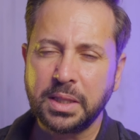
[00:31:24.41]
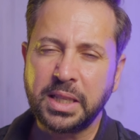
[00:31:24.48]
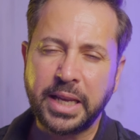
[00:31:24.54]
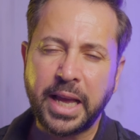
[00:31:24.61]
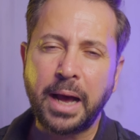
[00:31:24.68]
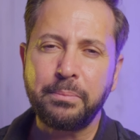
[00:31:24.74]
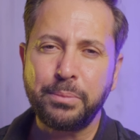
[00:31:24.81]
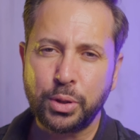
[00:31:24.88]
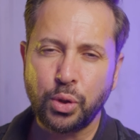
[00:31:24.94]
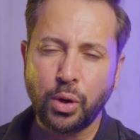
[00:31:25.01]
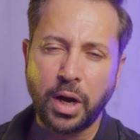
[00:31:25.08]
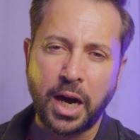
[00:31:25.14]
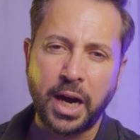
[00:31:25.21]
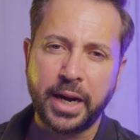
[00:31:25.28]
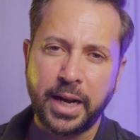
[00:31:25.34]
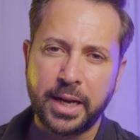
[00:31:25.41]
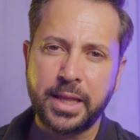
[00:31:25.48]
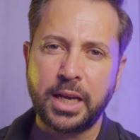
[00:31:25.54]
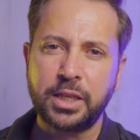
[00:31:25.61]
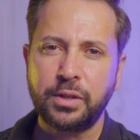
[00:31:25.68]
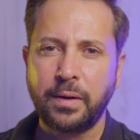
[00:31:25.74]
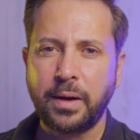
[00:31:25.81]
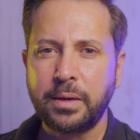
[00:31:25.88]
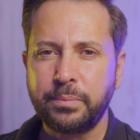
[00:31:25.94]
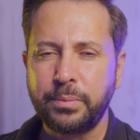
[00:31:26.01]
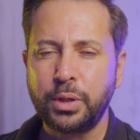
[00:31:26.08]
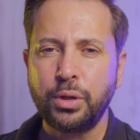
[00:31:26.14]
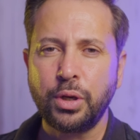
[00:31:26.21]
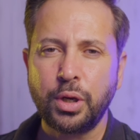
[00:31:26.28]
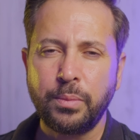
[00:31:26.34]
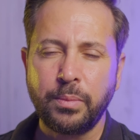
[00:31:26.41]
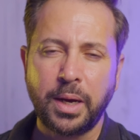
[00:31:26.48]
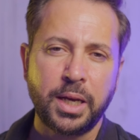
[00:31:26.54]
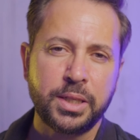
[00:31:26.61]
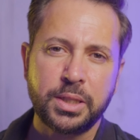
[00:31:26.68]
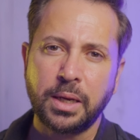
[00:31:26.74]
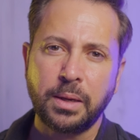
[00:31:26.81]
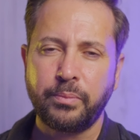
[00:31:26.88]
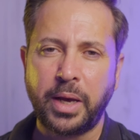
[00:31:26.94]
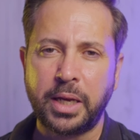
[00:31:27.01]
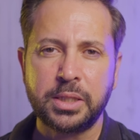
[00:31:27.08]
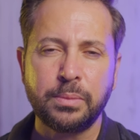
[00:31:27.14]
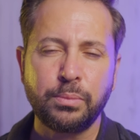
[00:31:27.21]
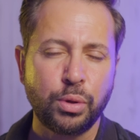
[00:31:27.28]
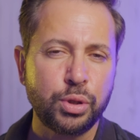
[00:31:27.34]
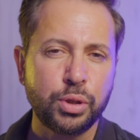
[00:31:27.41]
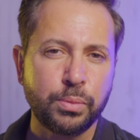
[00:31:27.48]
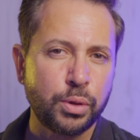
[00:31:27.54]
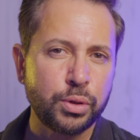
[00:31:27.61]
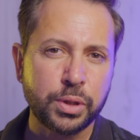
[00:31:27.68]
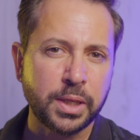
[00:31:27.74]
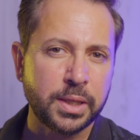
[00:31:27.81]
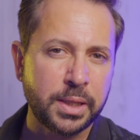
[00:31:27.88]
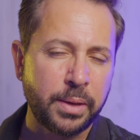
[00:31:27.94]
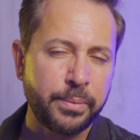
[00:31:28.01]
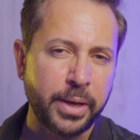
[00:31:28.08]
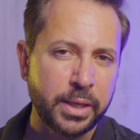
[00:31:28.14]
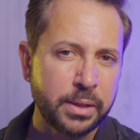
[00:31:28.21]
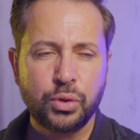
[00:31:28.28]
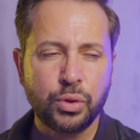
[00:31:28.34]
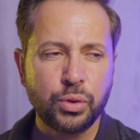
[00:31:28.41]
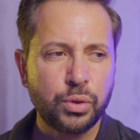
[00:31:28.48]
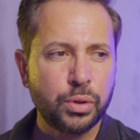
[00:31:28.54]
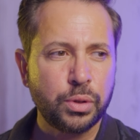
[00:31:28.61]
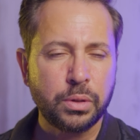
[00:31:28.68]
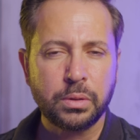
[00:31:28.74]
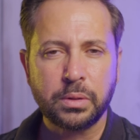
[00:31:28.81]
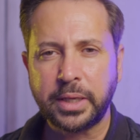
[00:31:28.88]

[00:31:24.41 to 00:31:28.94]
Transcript: diyen birçok arkadaş var biliyorum ancak bence boşu boşuna demeyin çünkü